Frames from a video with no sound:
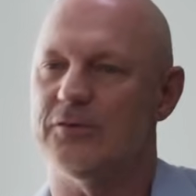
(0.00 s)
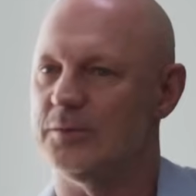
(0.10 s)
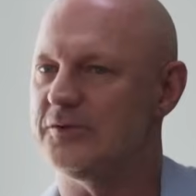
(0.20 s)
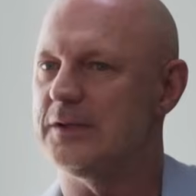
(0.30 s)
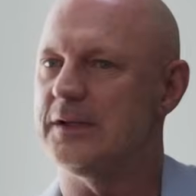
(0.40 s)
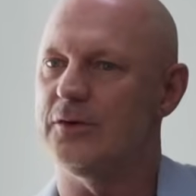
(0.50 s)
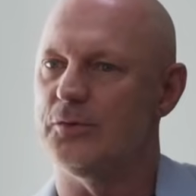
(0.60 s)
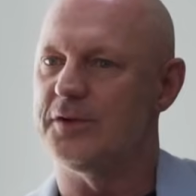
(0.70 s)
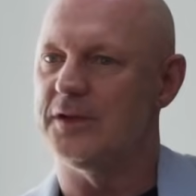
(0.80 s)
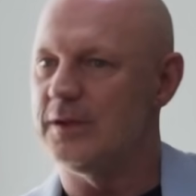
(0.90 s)
so ein bisschen der
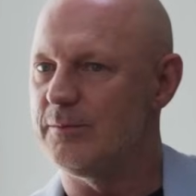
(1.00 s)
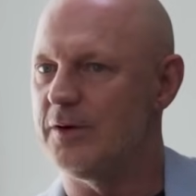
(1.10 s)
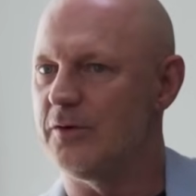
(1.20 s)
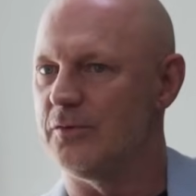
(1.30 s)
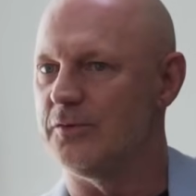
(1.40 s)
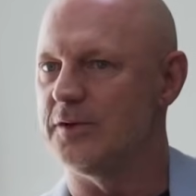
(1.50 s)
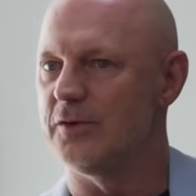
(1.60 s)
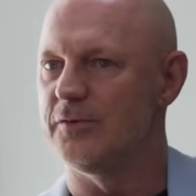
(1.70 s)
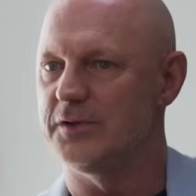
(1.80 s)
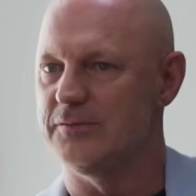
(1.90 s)
Unternehmer und
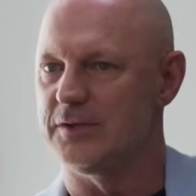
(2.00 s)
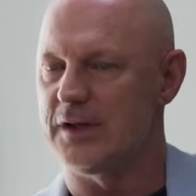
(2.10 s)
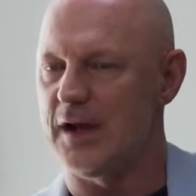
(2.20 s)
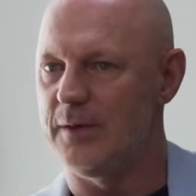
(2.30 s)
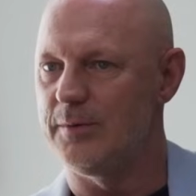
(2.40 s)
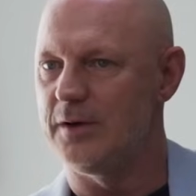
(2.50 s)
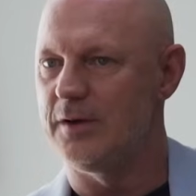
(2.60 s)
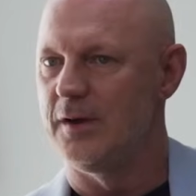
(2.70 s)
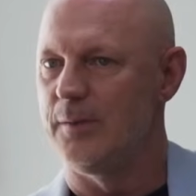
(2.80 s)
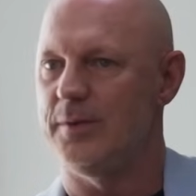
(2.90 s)
innovative
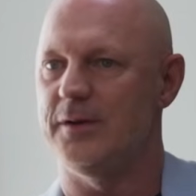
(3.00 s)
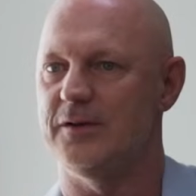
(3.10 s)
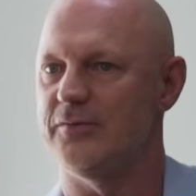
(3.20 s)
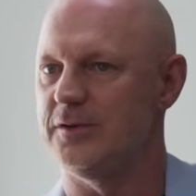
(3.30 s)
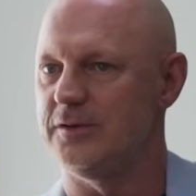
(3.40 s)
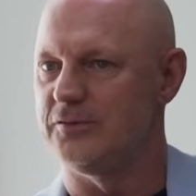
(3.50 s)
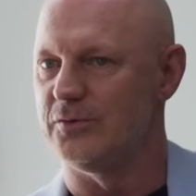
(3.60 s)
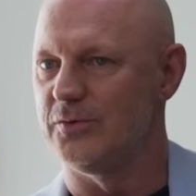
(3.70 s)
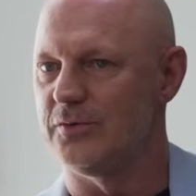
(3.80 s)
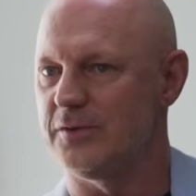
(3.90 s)
Treiber per Definition.